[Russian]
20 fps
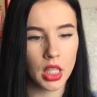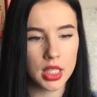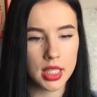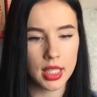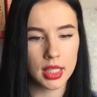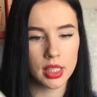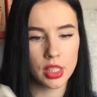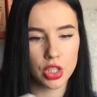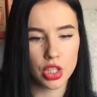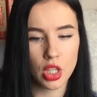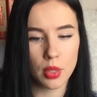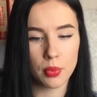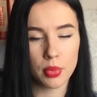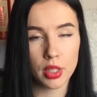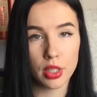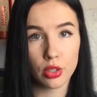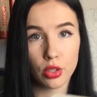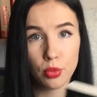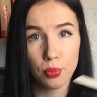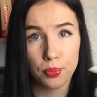хотя я должна
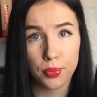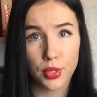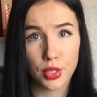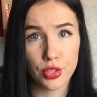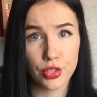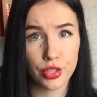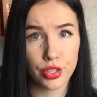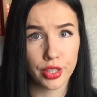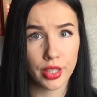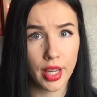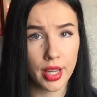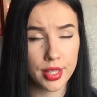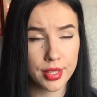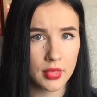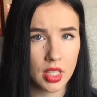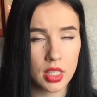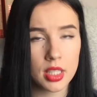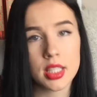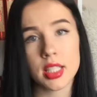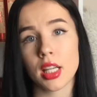была ее
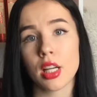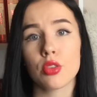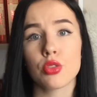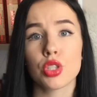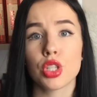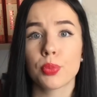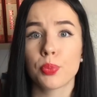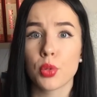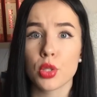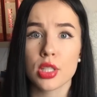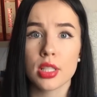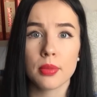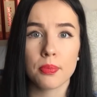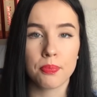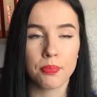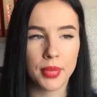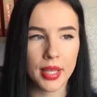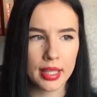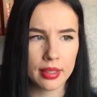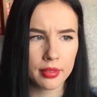прочитать сразу же после
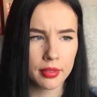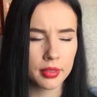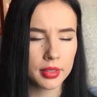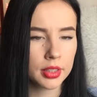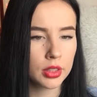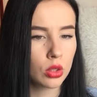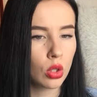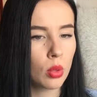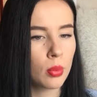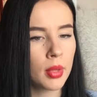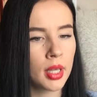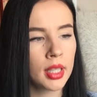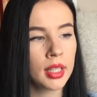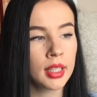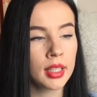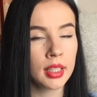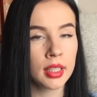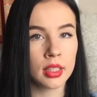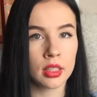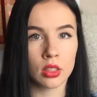первого тома,
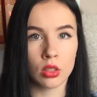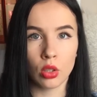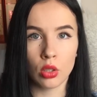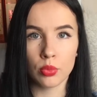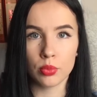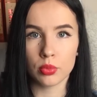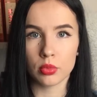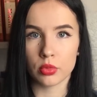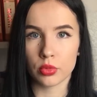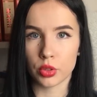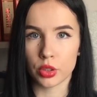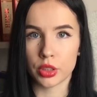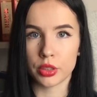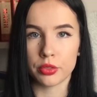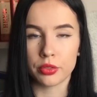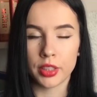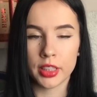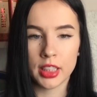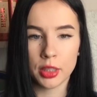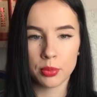но
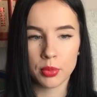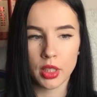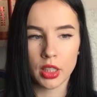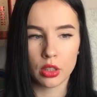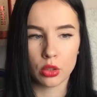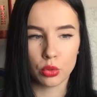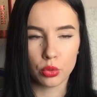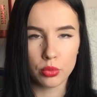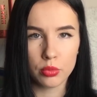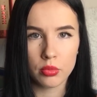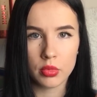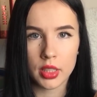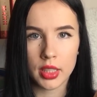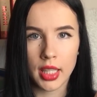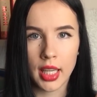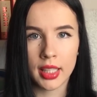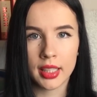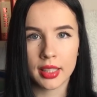вот в этом году я